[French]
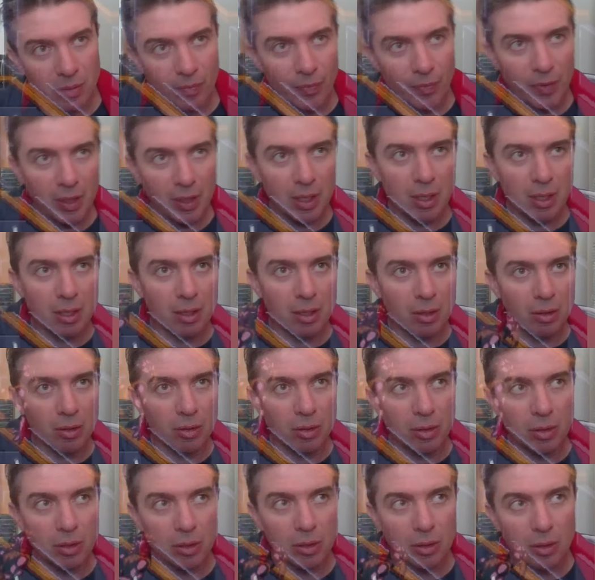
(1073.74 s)
et
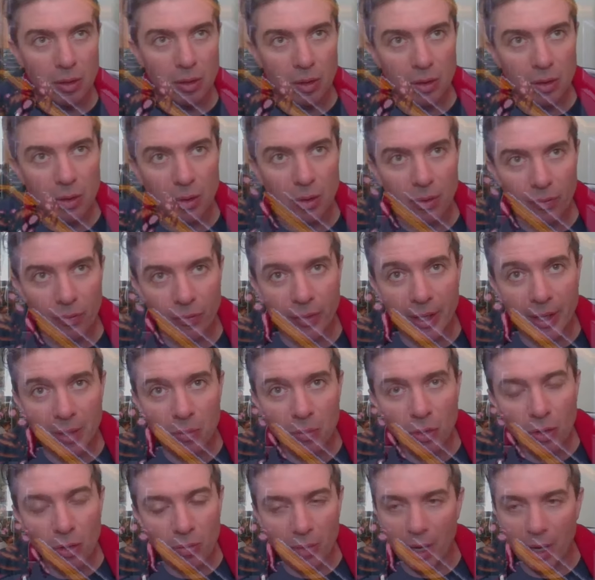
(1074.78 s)
euh,
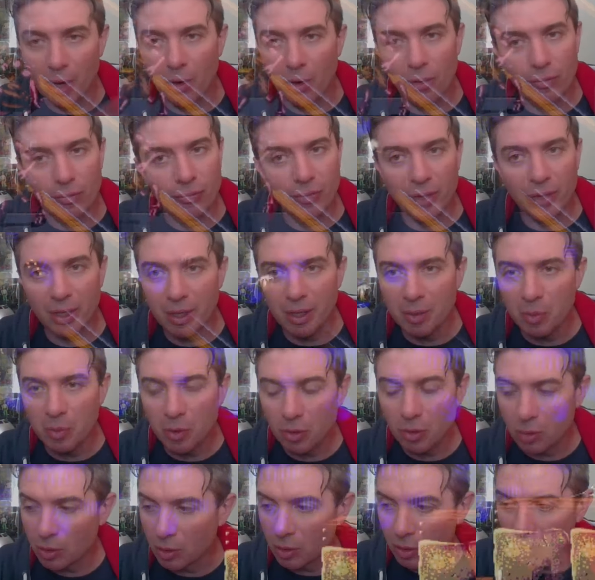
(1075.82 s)
vraiment, mais alors
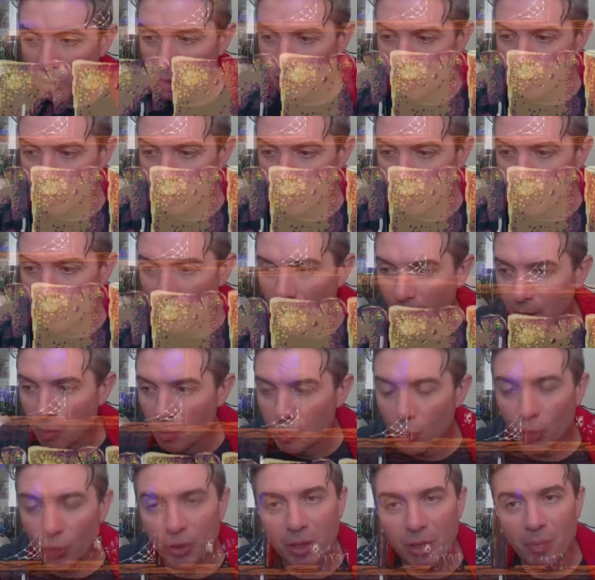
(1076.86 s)
vraiment, euh,
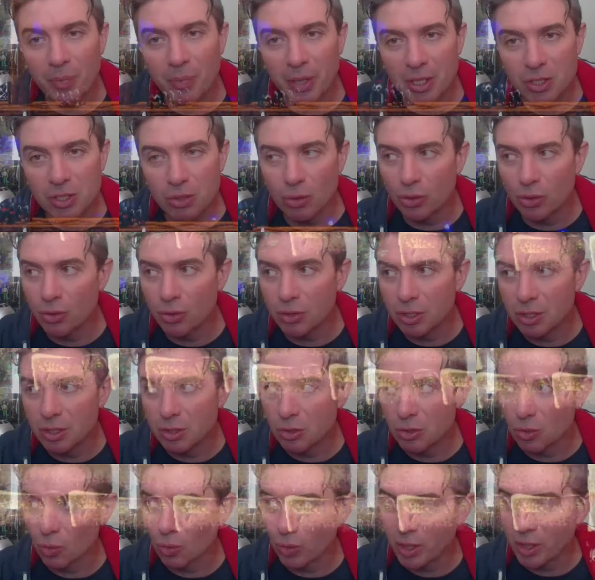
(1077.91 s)
pour des personnes qui
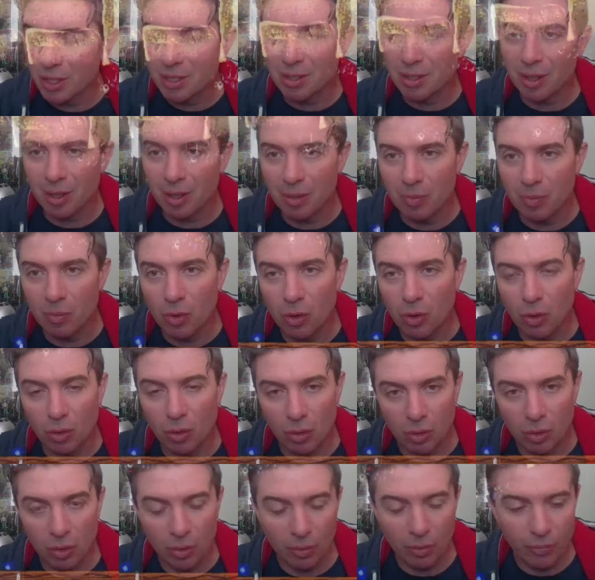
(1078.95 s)
sont extrêmement
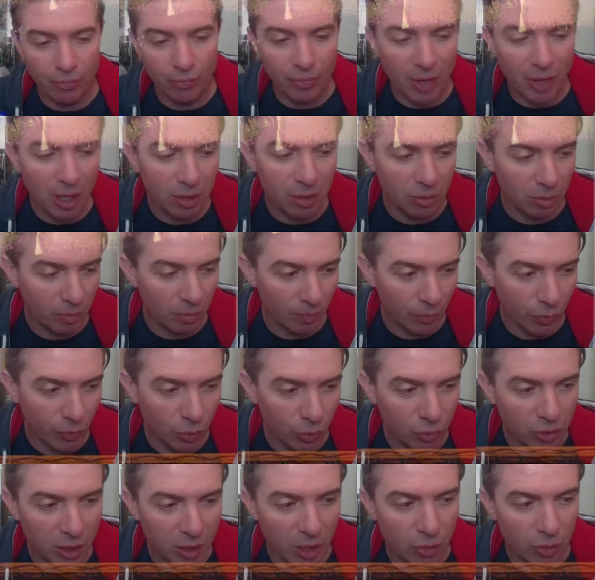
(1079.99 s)
euh, fans
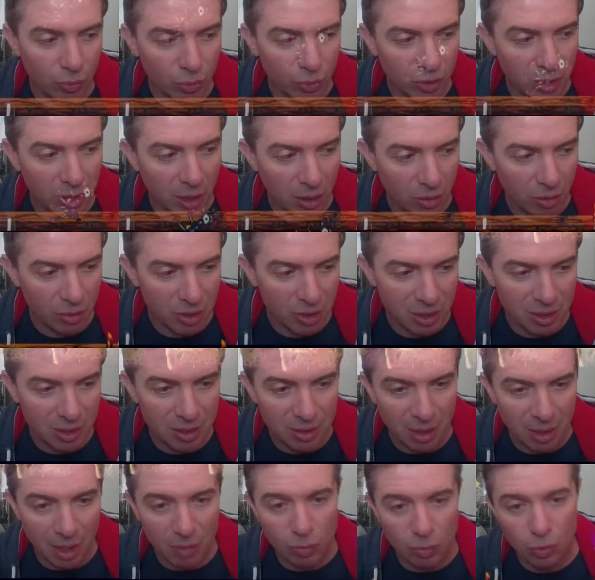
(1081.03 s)
de tel ou tel
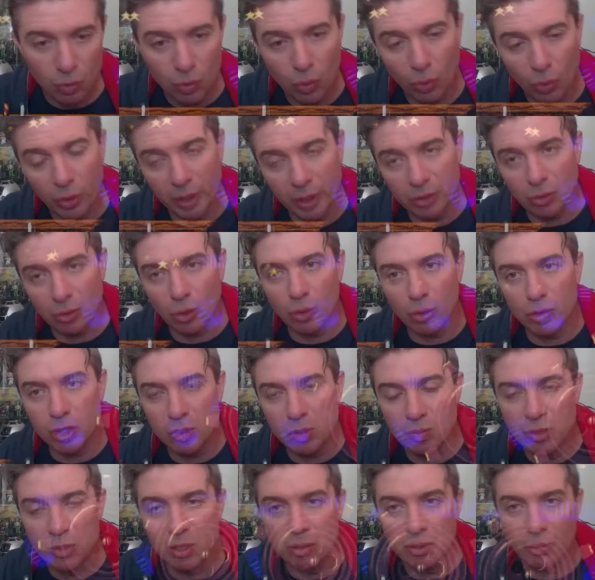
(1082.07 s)
système, où on a
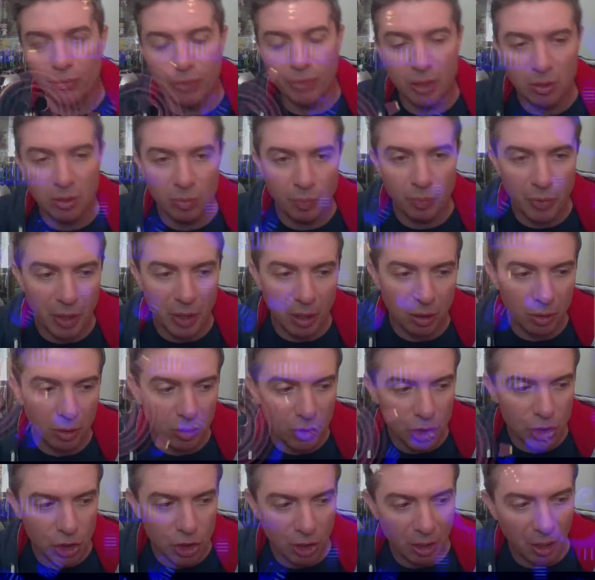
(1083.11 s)
transmis en fait
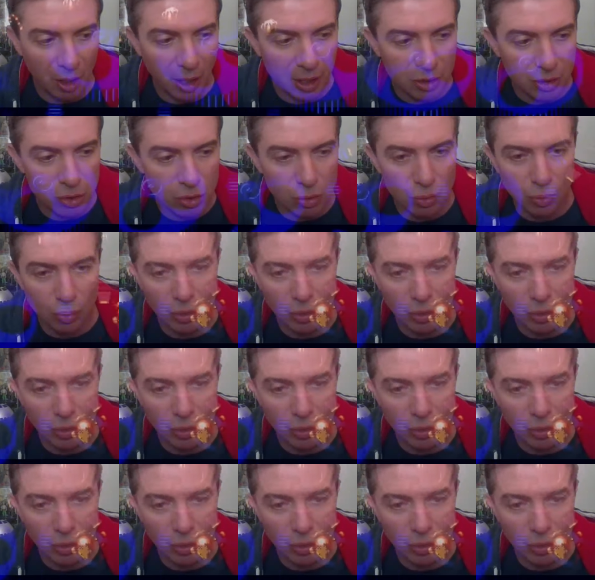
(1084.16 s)
par génération